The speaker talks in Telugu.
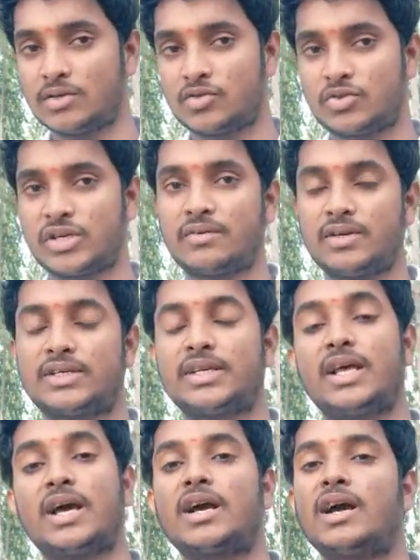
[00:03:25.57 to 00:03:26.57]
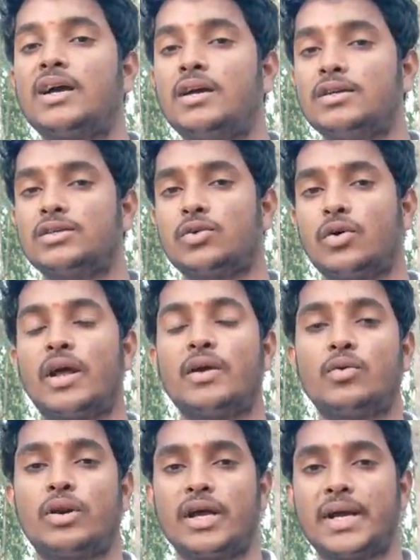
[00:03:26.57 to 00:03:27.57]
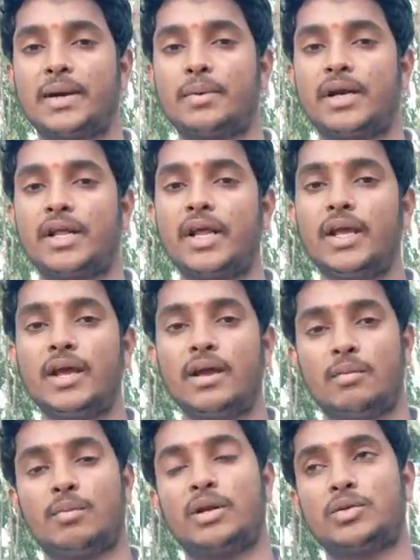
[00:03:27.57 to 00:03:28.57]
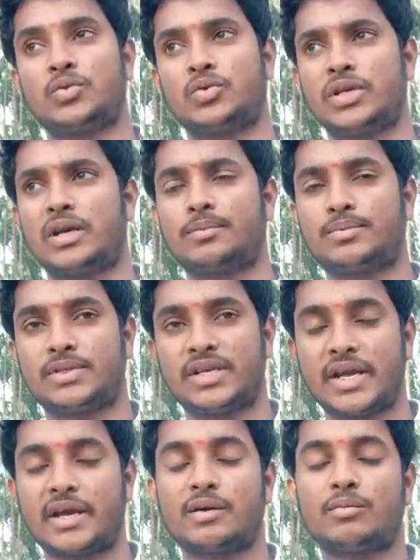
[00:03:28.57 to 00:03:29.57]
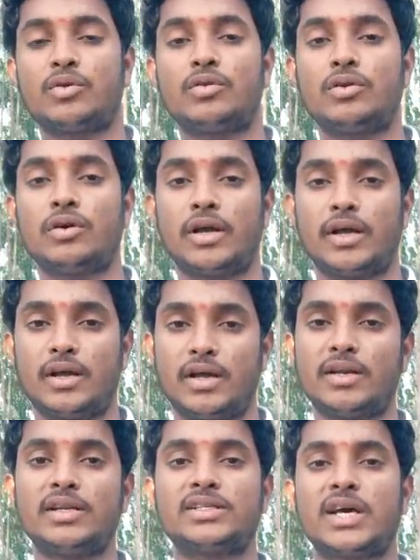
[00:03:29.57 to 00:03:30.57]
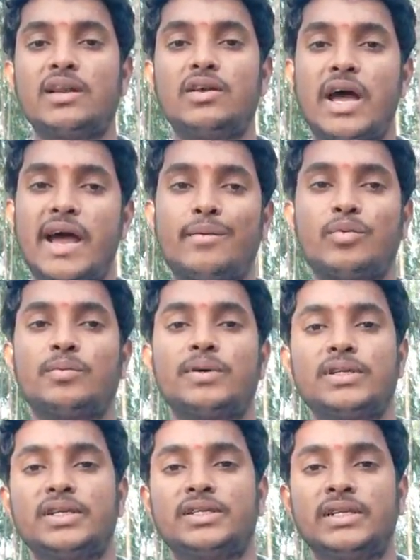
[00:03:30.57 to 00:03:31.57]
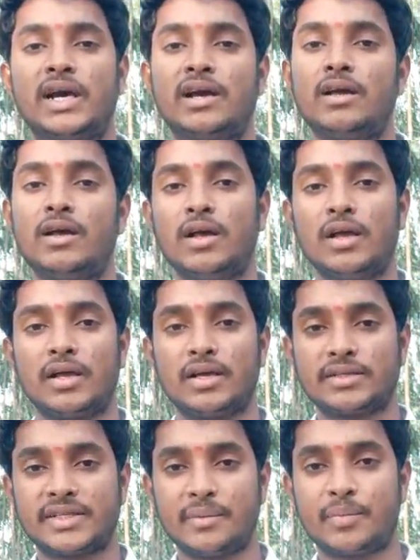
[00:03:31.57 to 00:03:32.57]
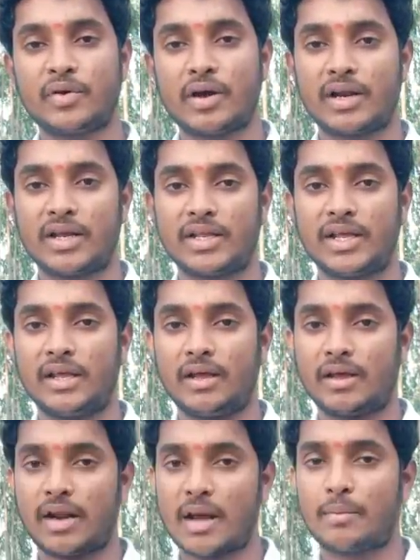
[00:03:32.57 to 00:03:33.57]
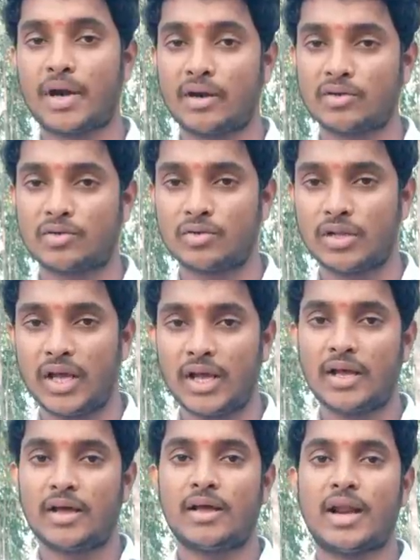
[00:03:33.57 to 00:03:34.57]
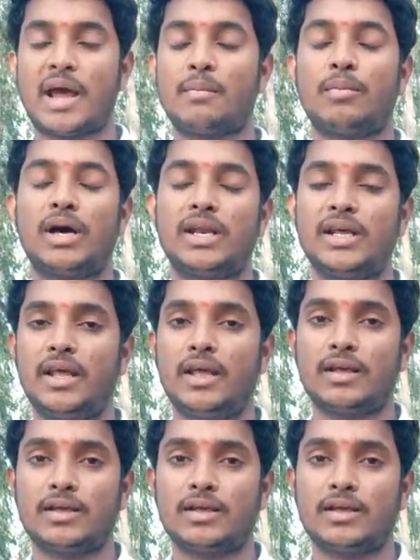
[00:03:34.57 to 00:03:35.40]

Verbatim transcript: స్విచ్ ఆఫ్ చేసేదాకా స్టోర్ అయి ఉంటాయి కాబట్టి మనం స్విచ్ ఆఫ్ చేయకముందు ఎన్నిసార్లు యాప్ ఓపెన్ చేసినా ఈ సిపియు అనేది ర్యామ్ని అడుగుతుంది ర్యామ్ మళ్ళీ